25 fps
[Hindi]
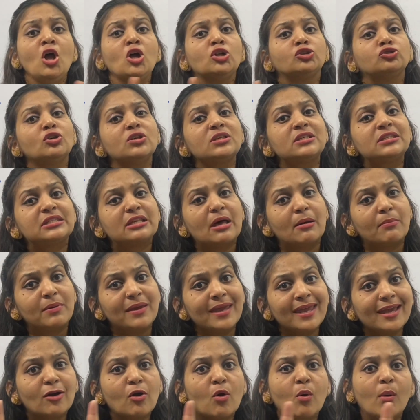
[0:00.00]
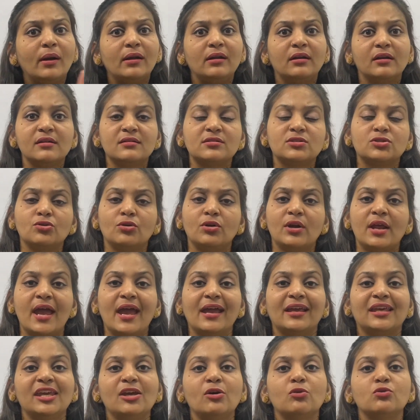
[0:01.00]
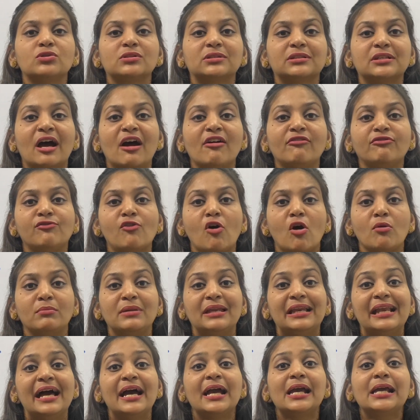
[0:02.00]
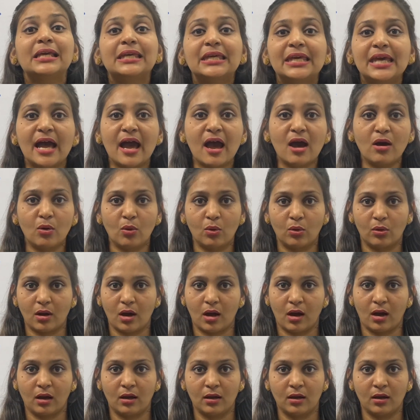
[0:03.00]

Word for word: तो सभी को अंडरस्टूड है कि उसका फॉर्मूला क्या होगा